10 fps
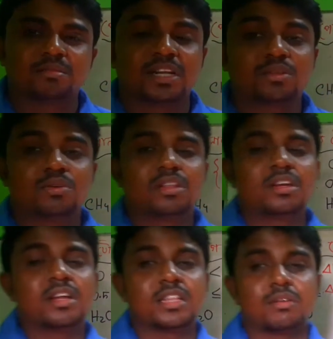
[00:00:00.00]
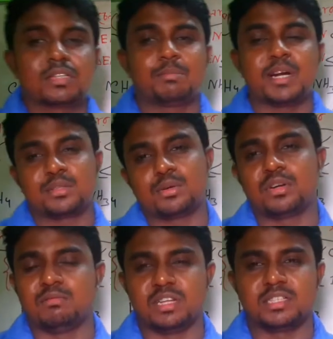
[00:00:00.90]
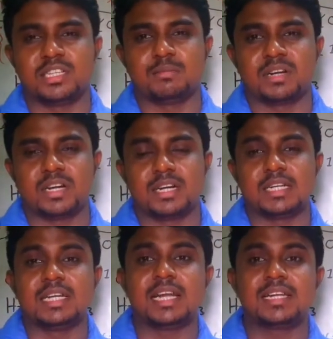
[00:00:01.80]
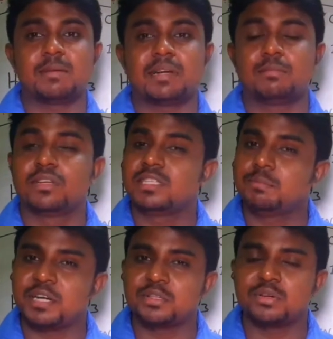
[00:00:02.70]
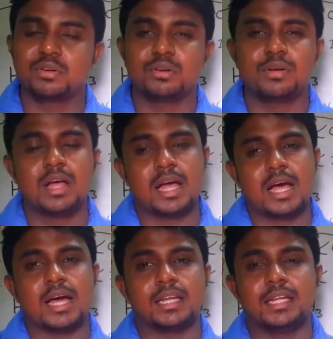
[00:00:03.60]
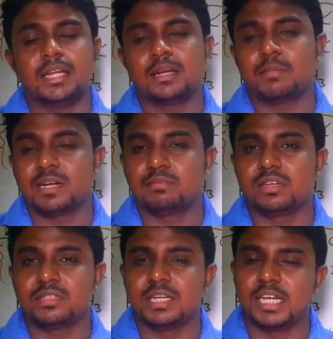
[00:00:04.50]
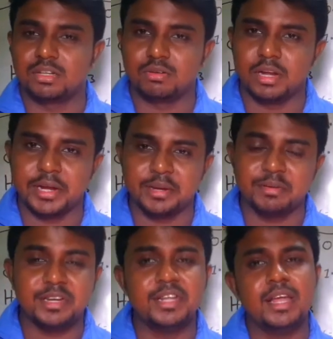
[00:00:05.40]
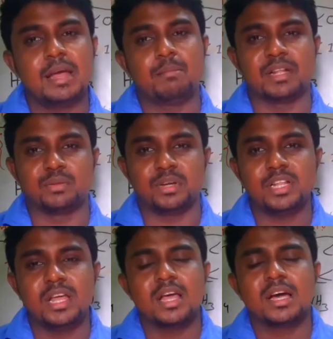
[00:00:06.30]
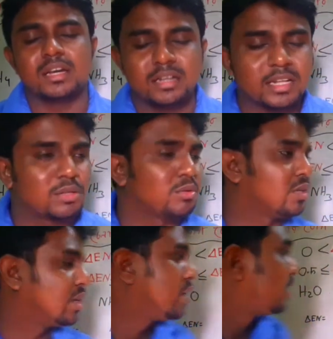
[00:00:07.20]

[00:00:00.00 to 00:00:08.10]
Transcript: মানে তড়িৎ ঋণাত্মকতার পার্থক্য বোঝাচ্ছি আমরা ডেল্টা মানে বোঝাচ্ছি পার্থক্য আর ইএন মানে বোঝাচ্ছি ইলেকট্রোনেগেটিভিটি বা তড়িৎ ঋণাত্মকতা